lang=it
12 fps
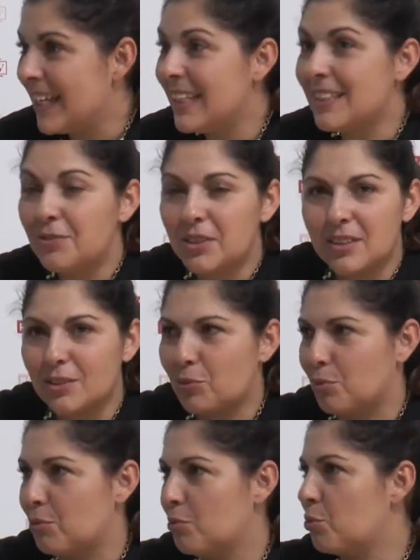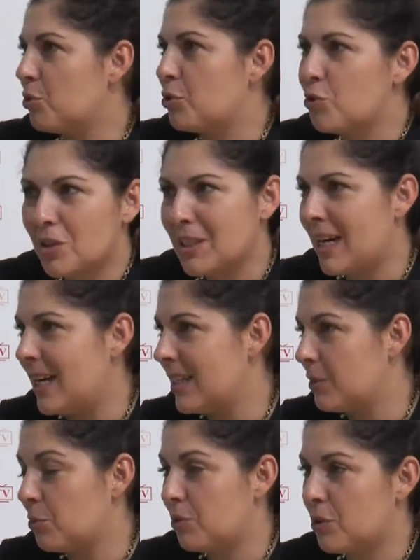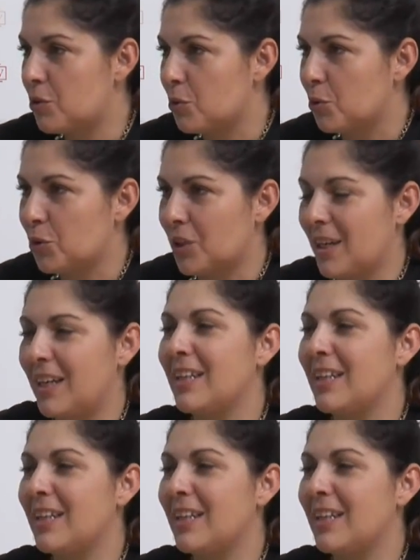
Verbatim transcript: ed è finita su tutti i giornali, tutti i social.